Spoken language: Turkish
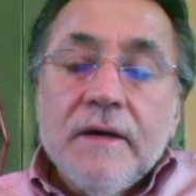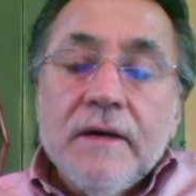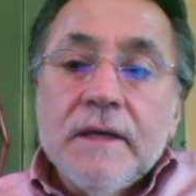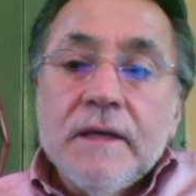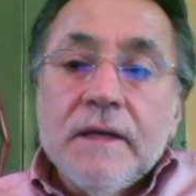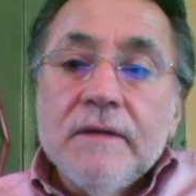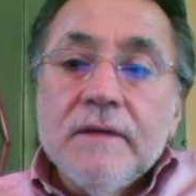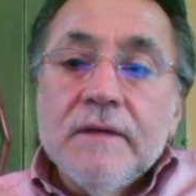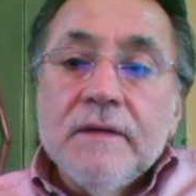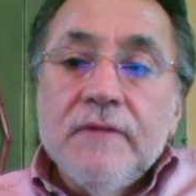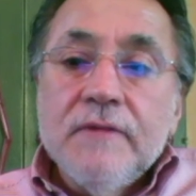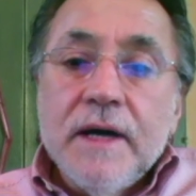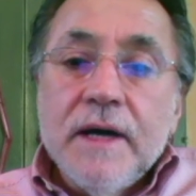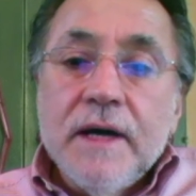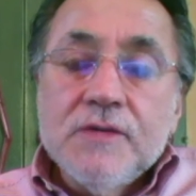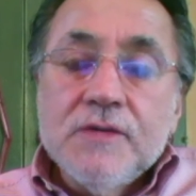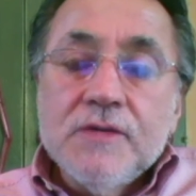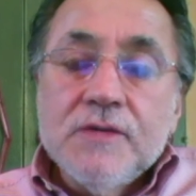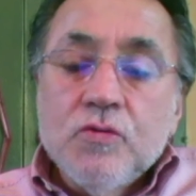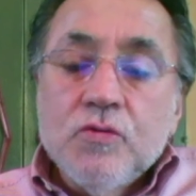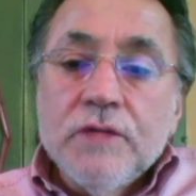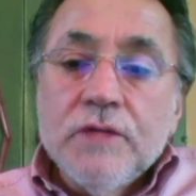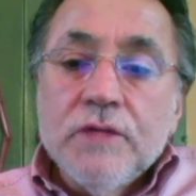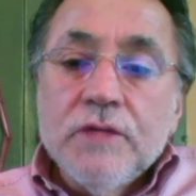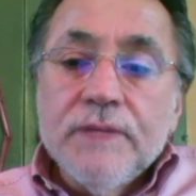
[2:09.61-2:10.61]
E,
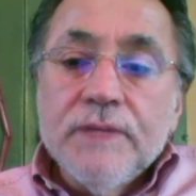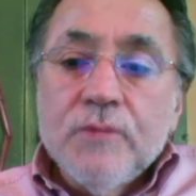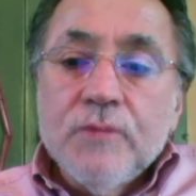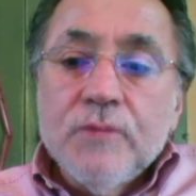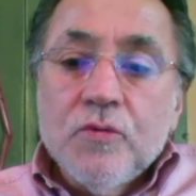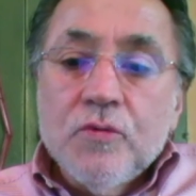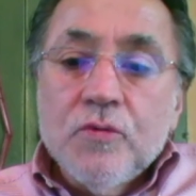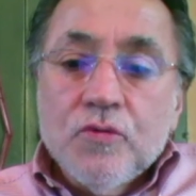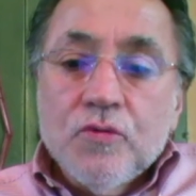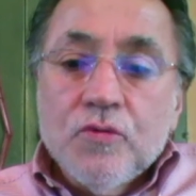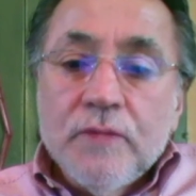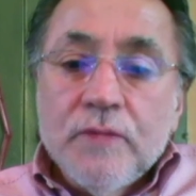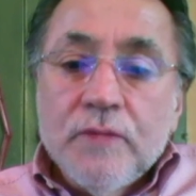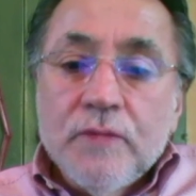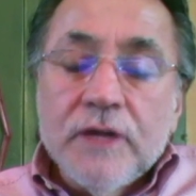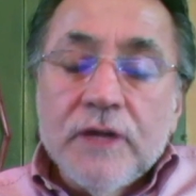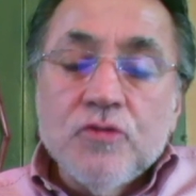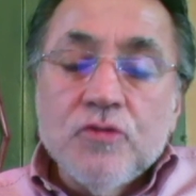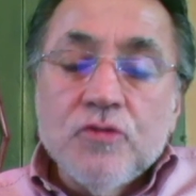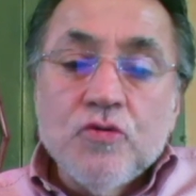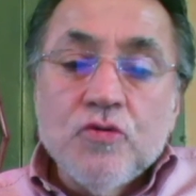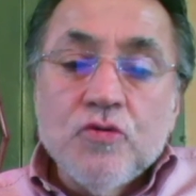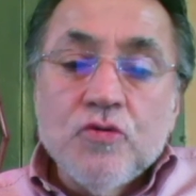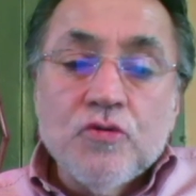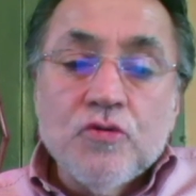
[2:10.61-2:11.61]
faizi kullanıp kuru bir
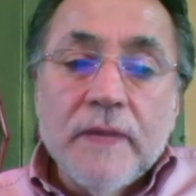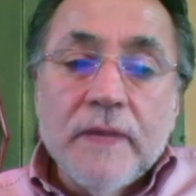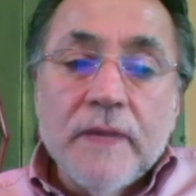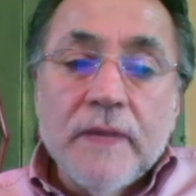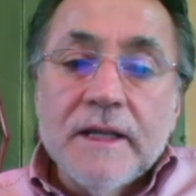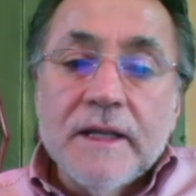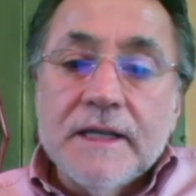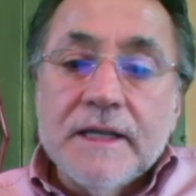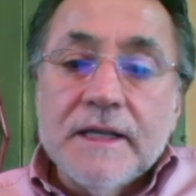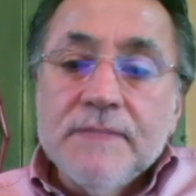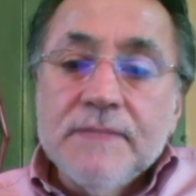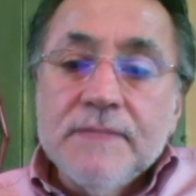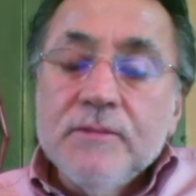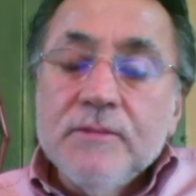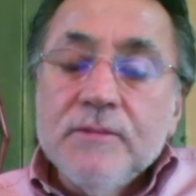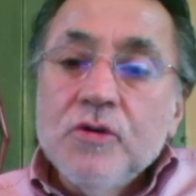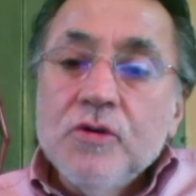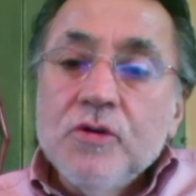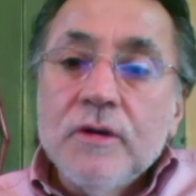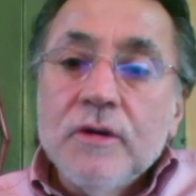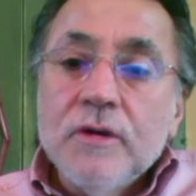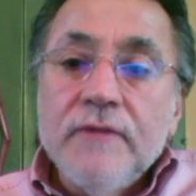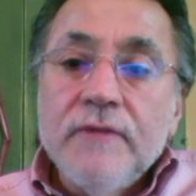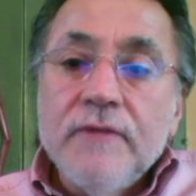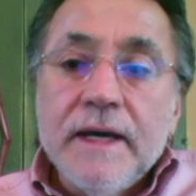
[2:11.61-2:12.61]
an önce düşürmek lazım.
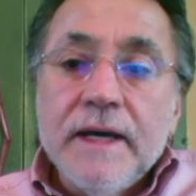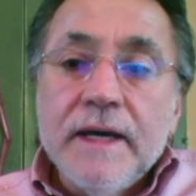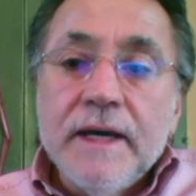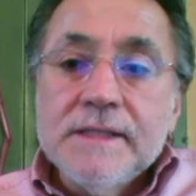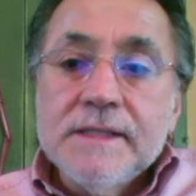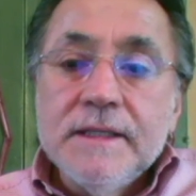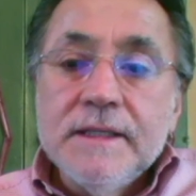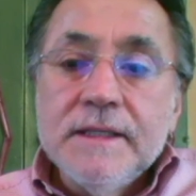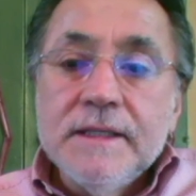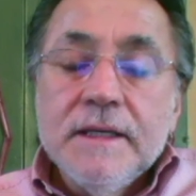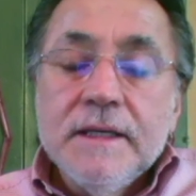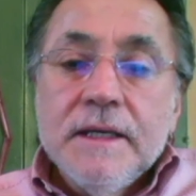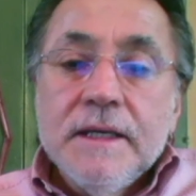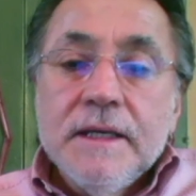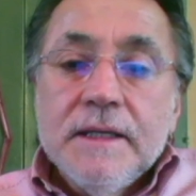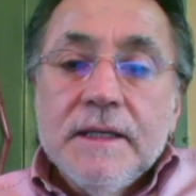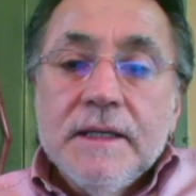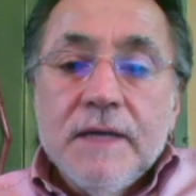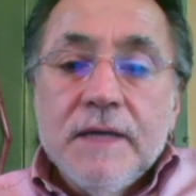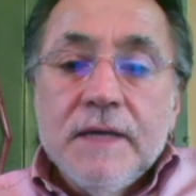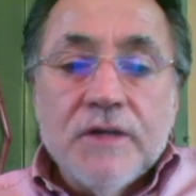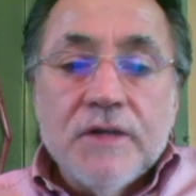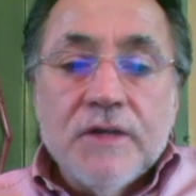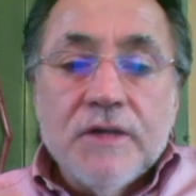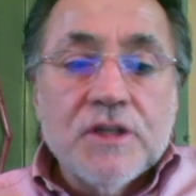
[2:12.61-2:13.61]
Sonra faizi
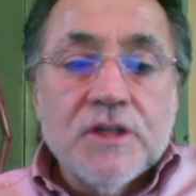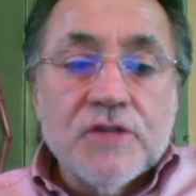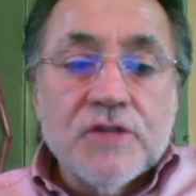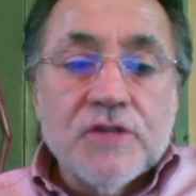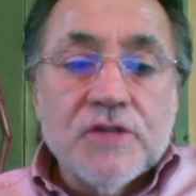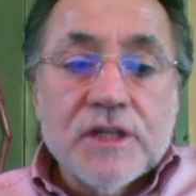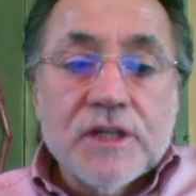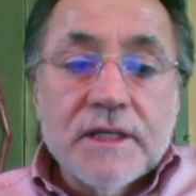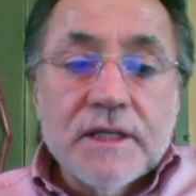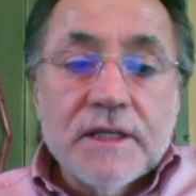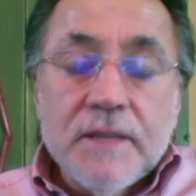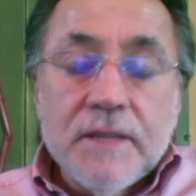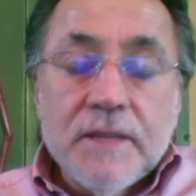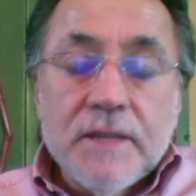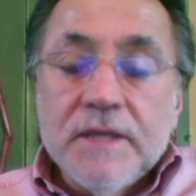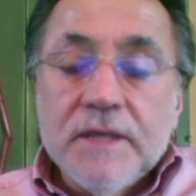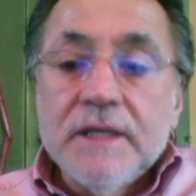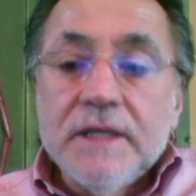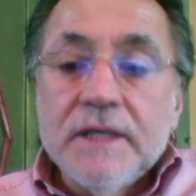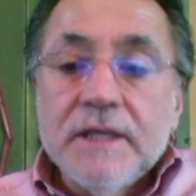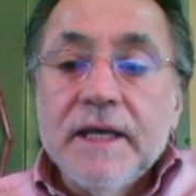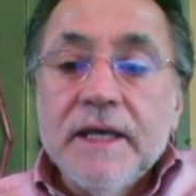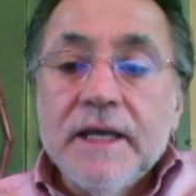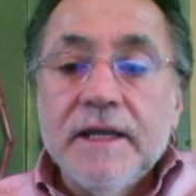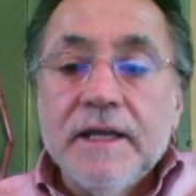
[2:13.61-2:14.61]
yavaş yavaş da tabii
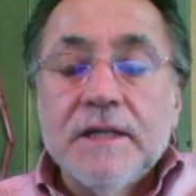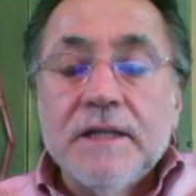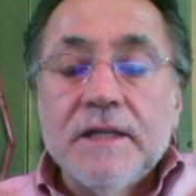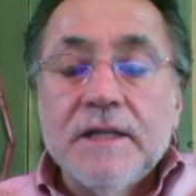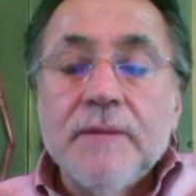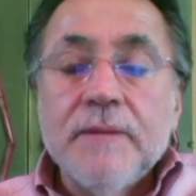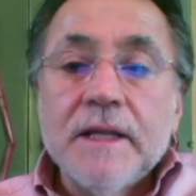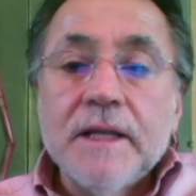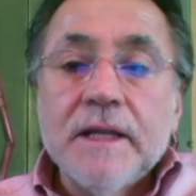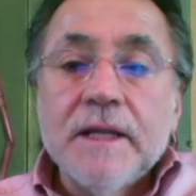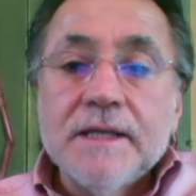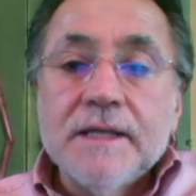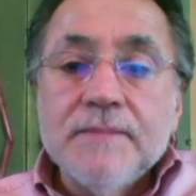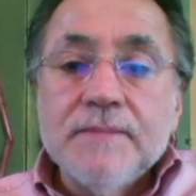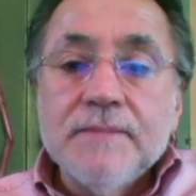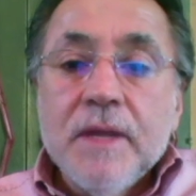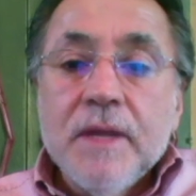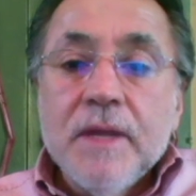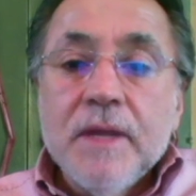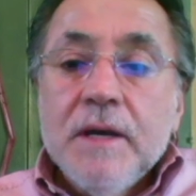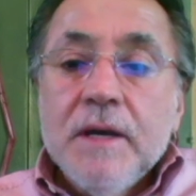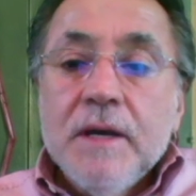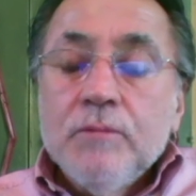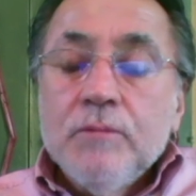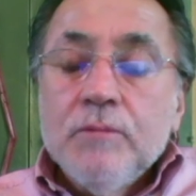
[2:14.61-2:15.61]
ki de geri getirmek lazım.
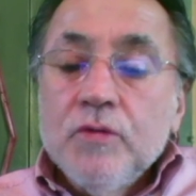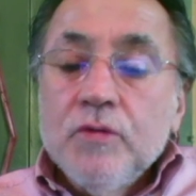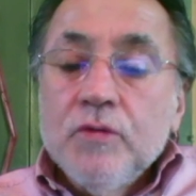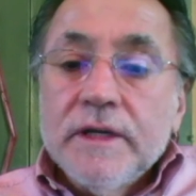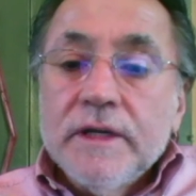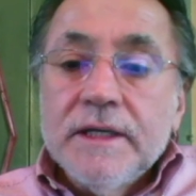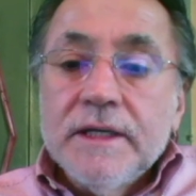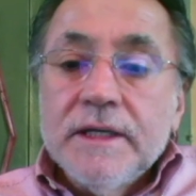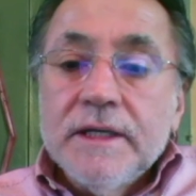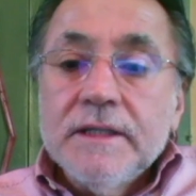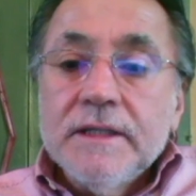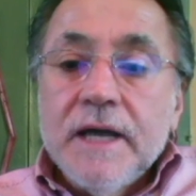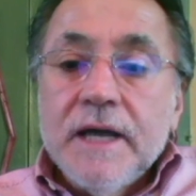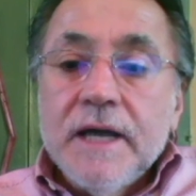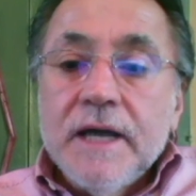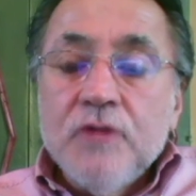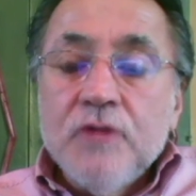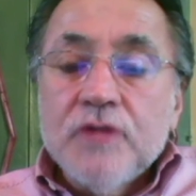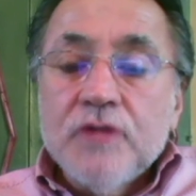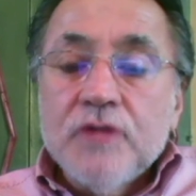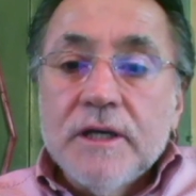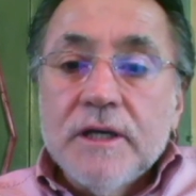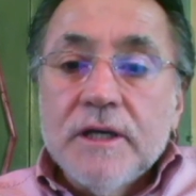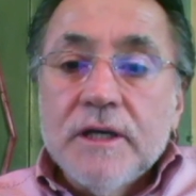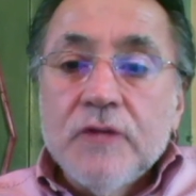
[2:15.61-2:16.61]
Bunları daha
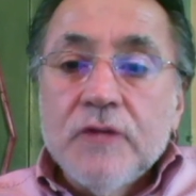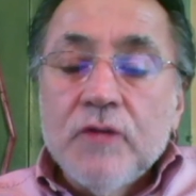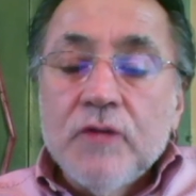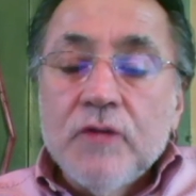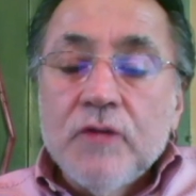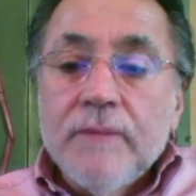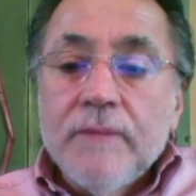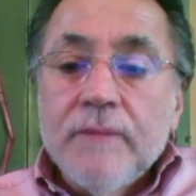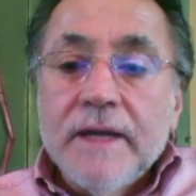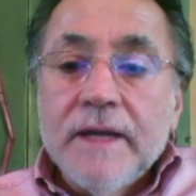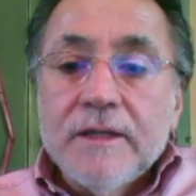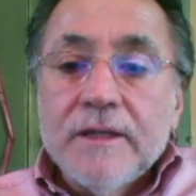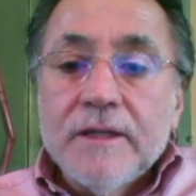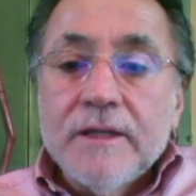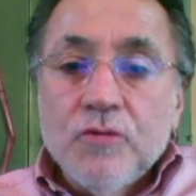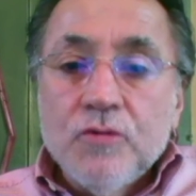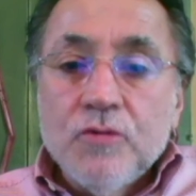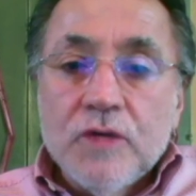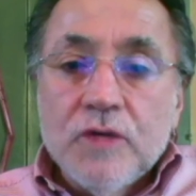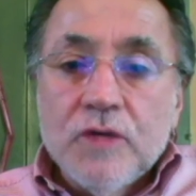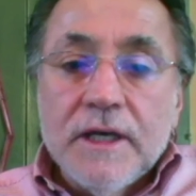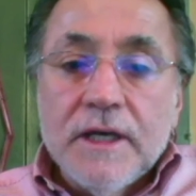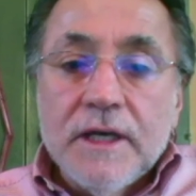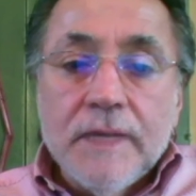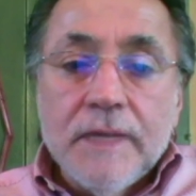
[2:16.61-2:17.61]
önceki dönemlerde
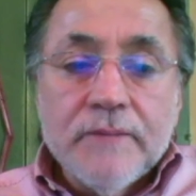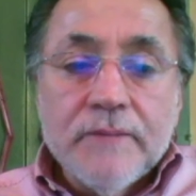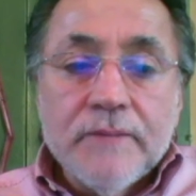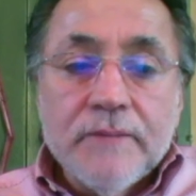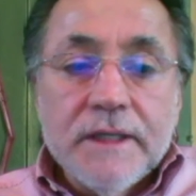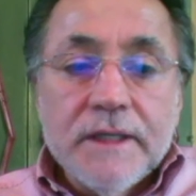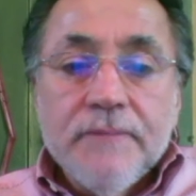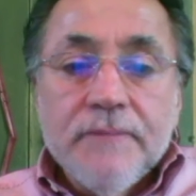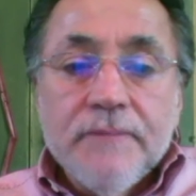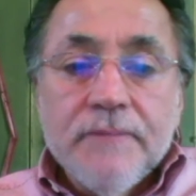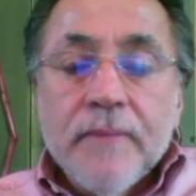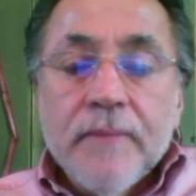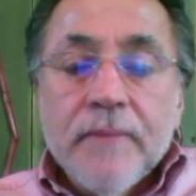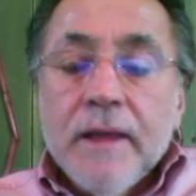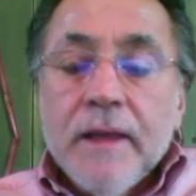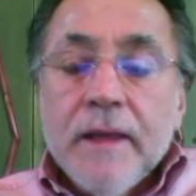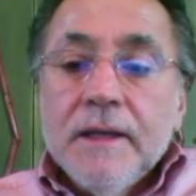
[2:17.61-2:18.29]
Türkiye yaptı.